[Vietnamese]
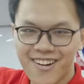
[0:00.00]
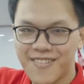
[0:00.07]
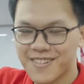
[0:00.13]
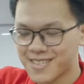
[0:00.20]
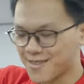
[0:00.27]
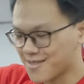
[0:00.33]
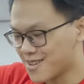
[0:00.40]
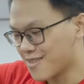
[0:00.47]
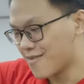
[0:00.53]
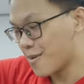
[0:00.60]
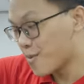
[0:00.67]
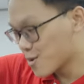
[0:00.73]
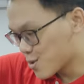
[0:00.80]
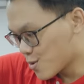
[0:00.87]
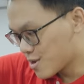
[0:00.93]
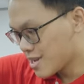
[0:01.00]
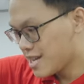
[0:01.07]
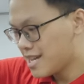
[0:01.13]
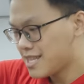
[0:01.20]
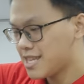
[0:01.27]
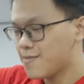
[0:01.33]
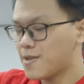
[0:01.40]
Wifi 6 thường và bluetooth.
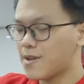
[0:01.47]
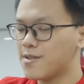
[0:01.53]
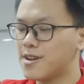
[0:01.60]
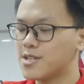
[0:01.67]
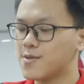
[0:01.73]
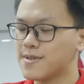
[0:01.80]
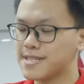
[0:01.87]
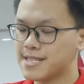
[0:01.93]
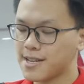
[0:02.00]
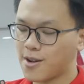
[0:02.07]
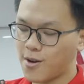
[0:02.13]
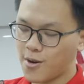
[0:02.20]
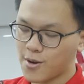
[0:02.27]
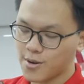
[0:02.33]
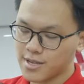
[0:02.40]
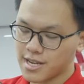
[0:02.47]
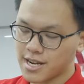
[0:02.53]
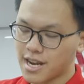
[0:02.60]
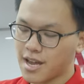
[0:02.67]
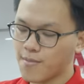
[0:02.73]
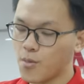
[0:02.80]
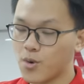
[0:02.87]
Tiếp theo nữa chúng ta sẽ có đó
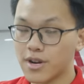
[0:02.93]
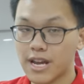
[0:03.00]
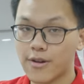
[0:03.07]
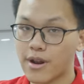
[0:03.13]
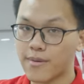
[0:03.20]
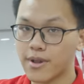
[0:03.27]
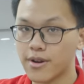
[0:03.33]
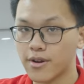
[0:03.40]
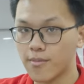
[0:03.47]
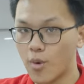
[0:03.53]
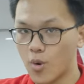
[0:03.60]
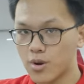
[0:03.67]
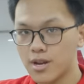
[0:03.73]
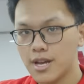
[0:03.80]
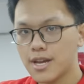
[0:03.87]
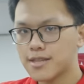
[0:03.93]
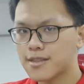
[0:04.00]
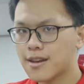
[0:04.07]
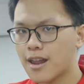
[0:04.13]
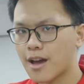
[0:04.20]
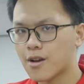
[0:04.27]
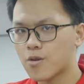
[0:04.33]
chính là 4GB RAM DDR4.
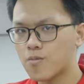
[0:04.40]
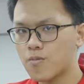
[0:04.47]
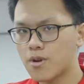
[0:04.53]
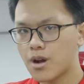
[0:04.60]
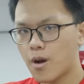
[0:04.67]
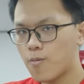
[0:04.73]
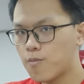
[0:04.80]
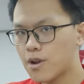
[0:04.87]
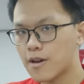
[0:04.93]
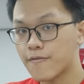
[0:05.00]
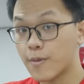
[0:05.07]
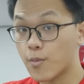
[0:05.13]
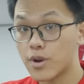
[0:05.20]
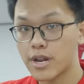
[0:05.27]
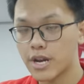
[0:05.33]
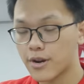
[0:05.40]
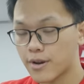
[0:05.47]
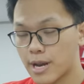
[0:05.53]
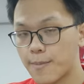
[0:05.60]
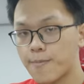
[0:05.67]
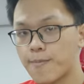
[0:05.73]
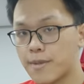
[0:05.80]
Tức là cũng không cần phải mua
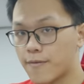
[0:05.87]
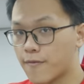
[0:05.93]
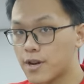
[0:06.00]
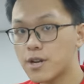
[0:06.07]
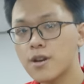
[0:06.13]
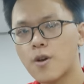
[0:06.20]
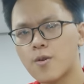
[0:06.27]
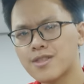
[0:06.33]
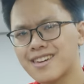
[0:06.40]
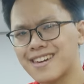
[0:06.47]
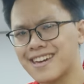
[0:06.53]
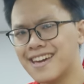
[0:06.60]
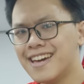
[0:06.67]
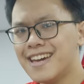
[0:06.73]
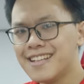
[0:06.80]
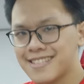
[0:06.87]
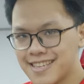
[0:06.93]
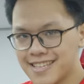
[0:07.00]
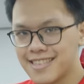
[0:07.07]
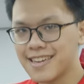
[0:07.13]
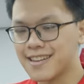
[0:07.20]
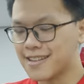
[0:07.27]
DDR5 mà vẫn có thể
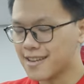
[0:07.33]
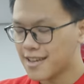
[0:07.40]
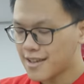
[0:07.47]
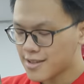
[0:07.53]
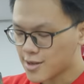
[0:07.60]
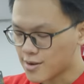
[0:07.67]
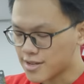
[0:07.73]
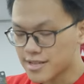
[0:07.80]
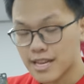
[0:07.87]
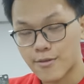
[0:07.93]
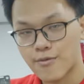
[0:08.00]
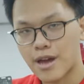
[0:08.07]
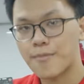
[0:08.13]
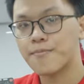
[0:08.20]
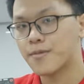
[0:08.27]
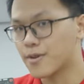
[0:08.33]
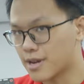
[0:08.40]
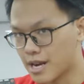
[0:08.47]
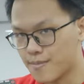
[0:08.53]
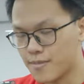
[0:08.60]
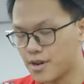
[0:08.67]
chi tiền cho những thanh RAM cực kỳ là